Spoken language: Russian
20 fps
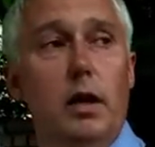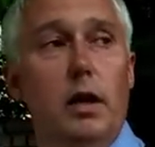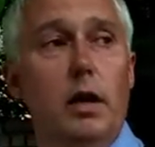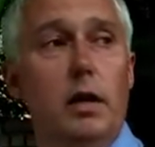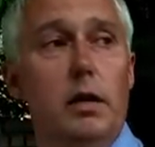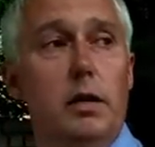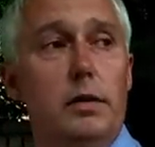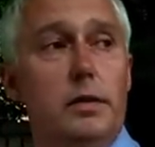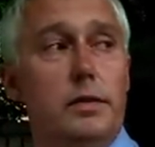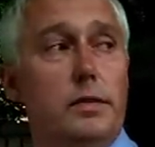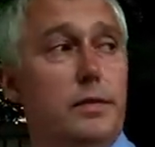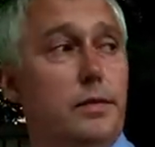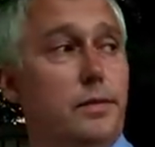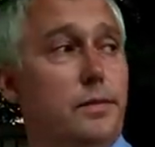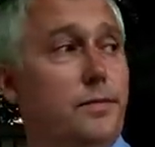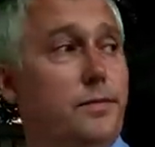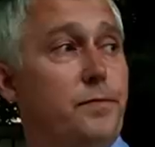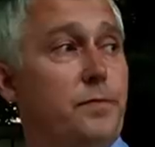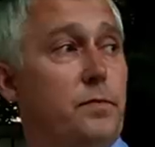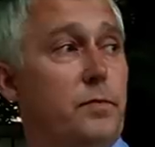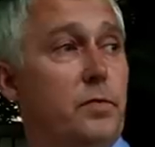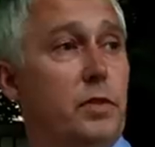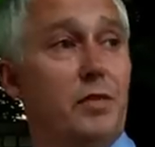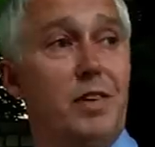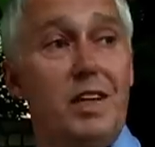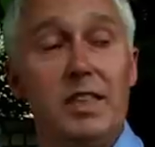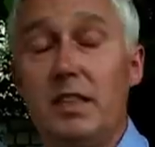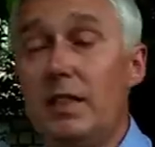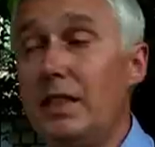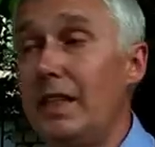э, в
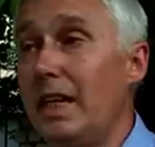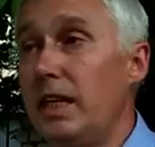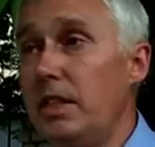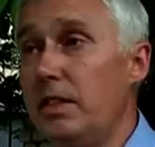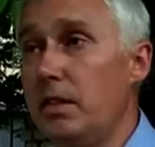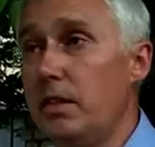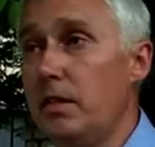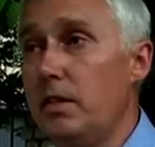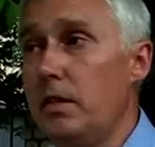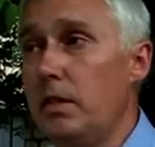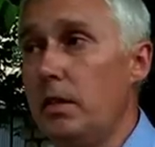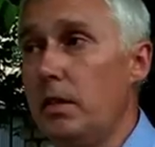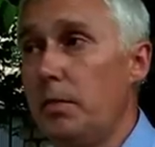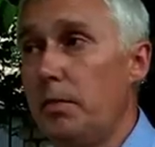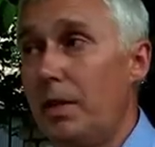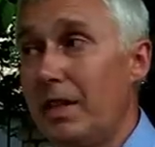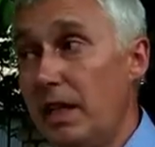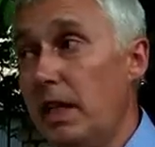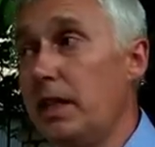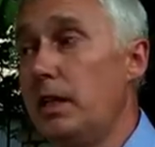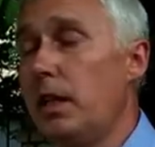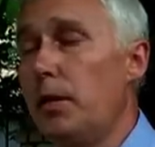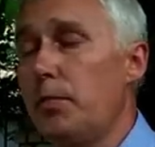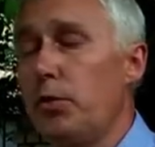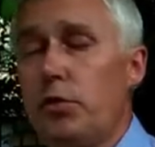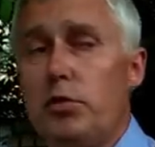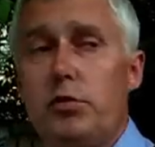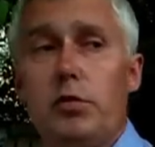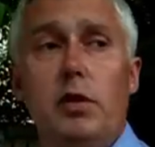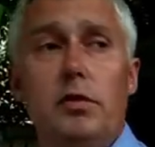20.30. Последний
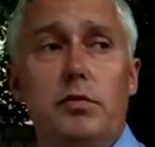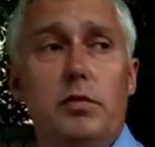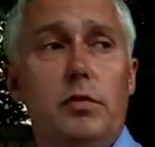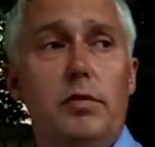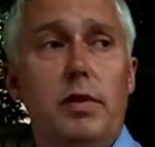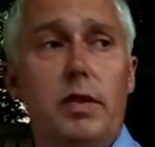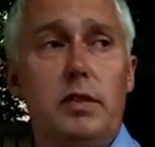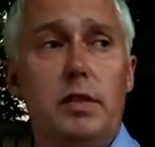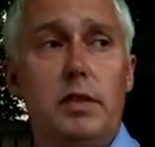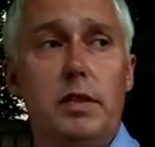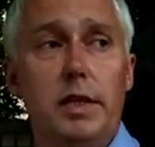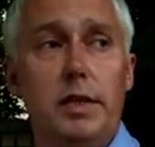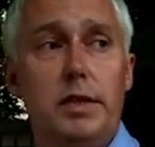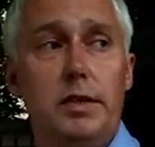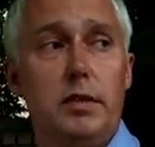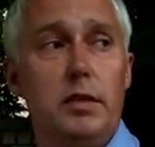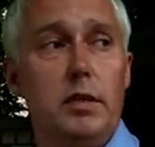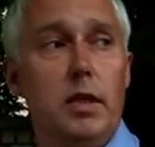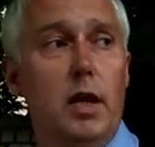допрос осуществлялся в 20.30.